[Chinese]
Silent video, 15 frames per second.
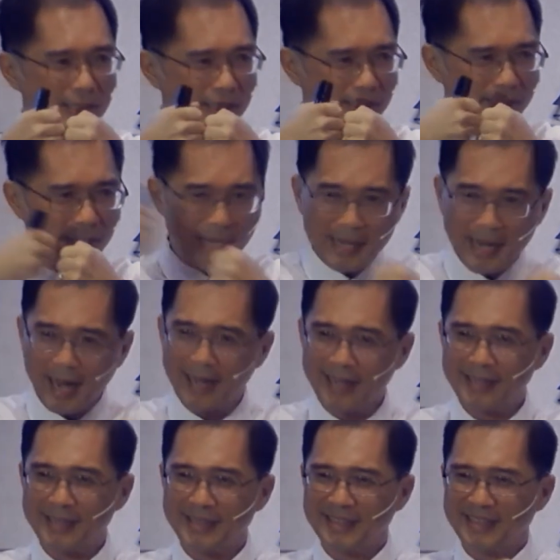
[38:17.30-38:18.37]
离开，
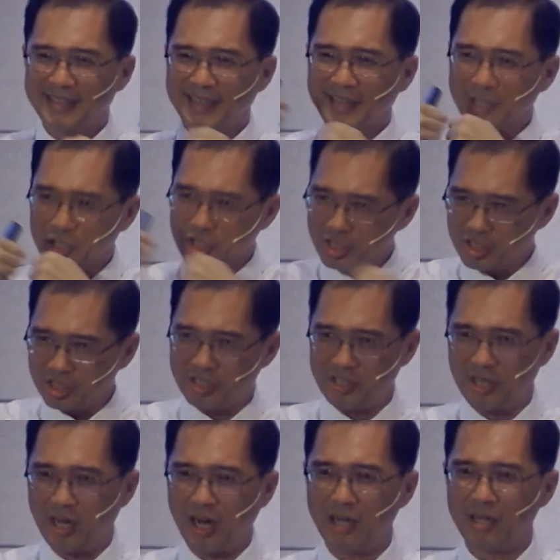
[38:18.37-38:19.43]
那个死
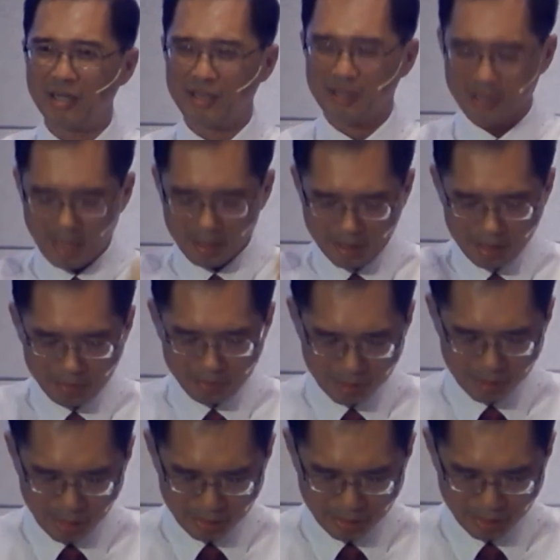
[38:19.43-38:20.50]
哈，他那么
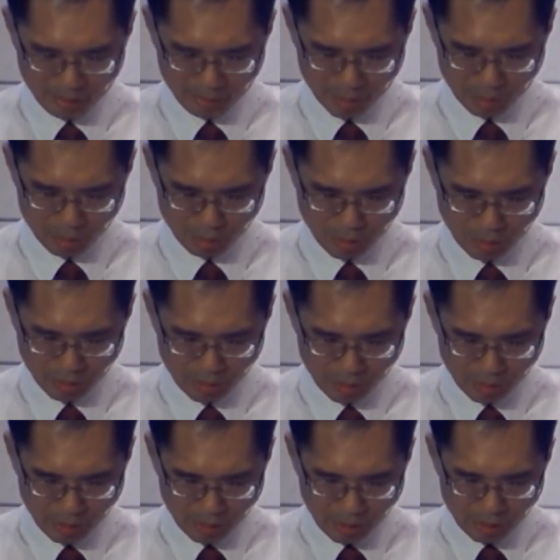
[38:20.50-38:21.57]
担当我们的罪，
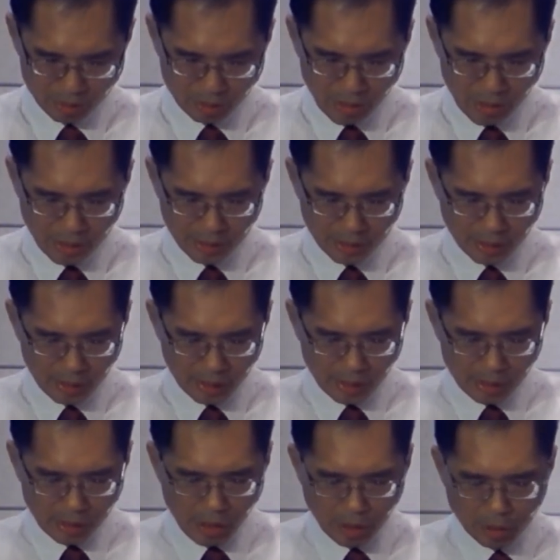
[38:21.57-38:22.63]
所以
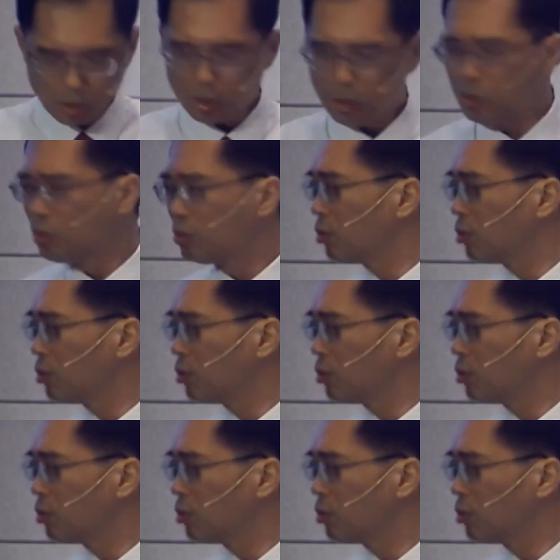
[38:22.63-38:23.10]
耶稣